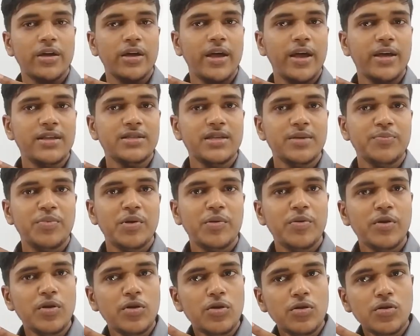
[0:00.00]
এই যে
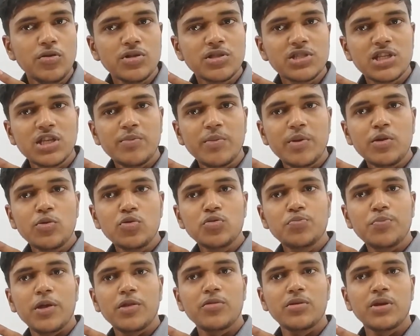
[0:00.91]
বিভিন্ন সিমেন্ট
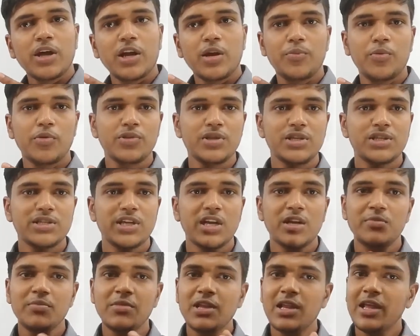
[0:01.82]
উৎপাদনকারী প্রতিষ্ঠান
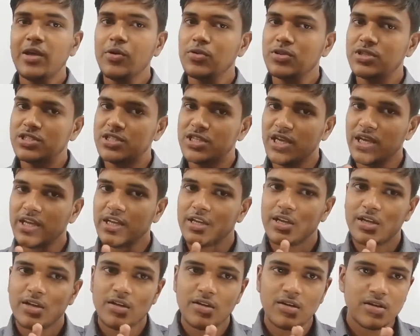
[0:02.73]
মিলে হচ্ছে
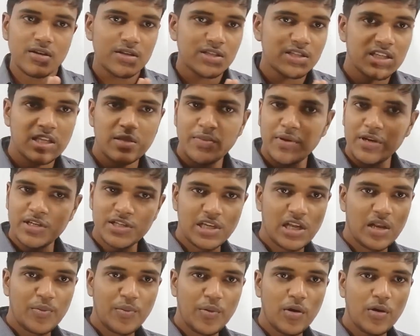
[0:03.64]
সিমেন্ট
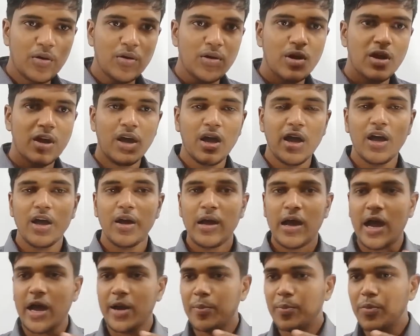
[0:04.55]
শিল্প
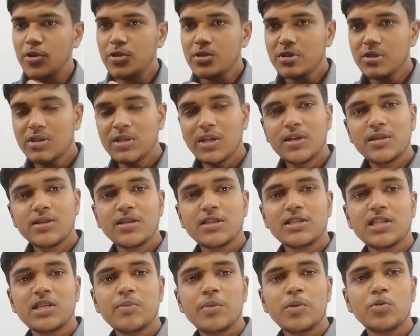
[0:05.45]
আর প্রত্যেকটা
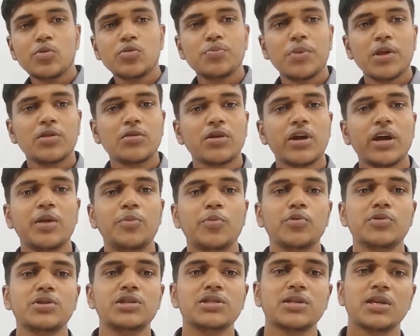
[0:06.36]
সিমেন্ট উৎপাদনকারী
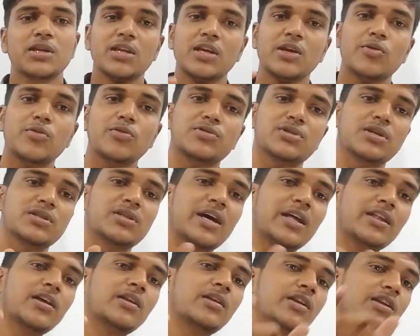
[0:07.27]
প্রতিষ্ঠান কি করছে
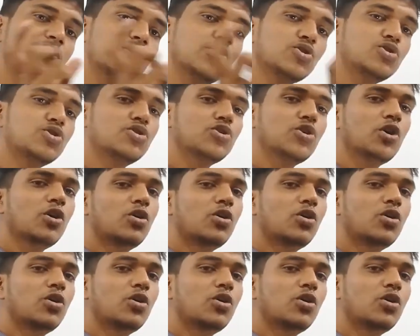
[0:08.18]
তাদের নিজস্ব